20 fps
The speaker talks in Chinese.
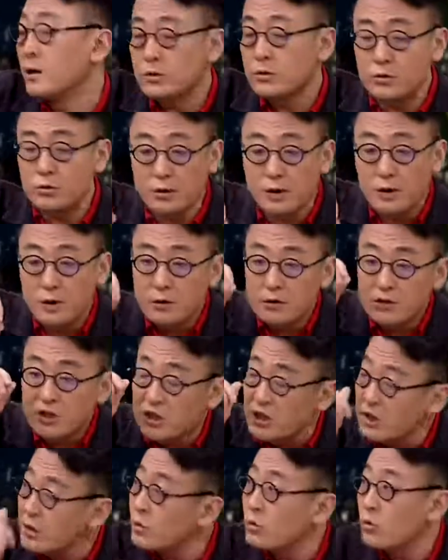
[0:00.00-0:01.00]
就是
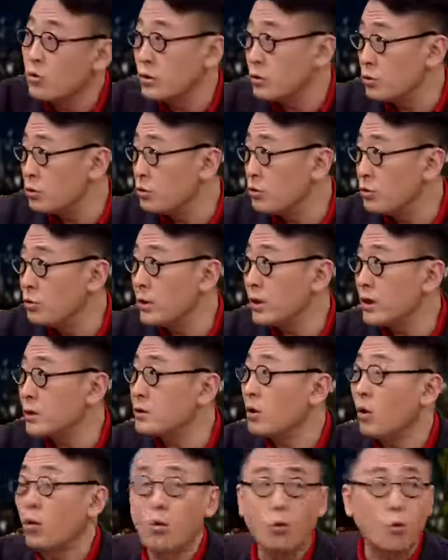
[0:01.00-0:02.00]
秦国的军队
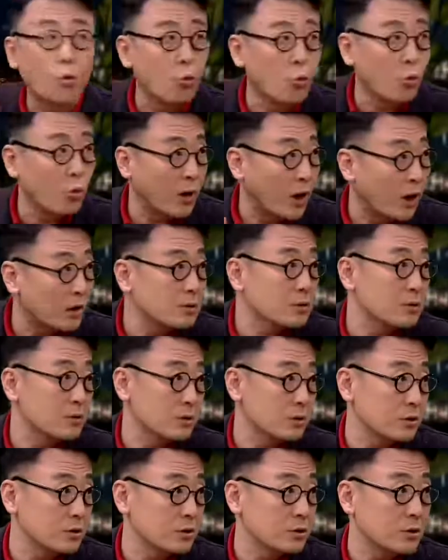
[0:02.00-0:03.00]
叫虎狼
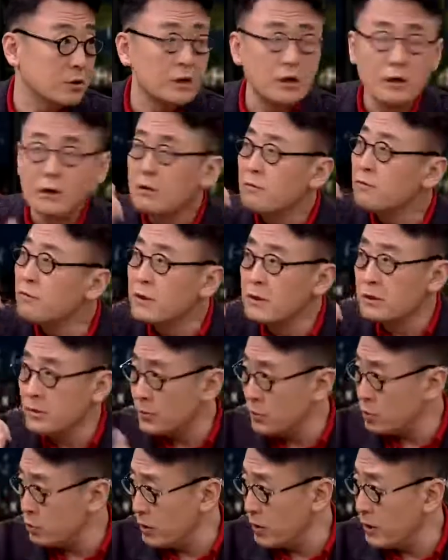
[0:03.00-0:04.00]
之师，对，为什
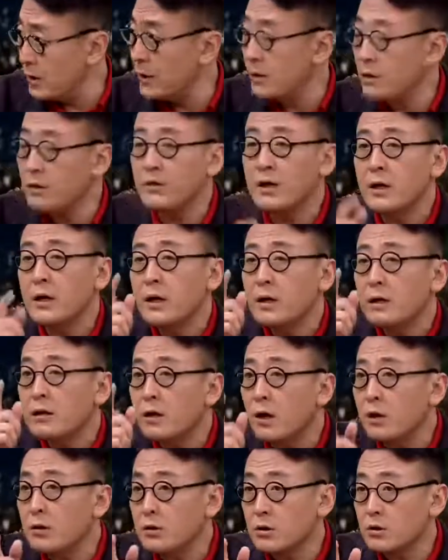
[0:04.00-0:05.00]
么最厉害？因为
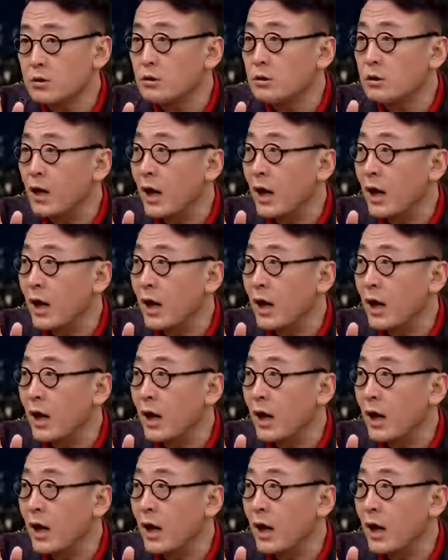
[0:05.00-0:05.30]
当时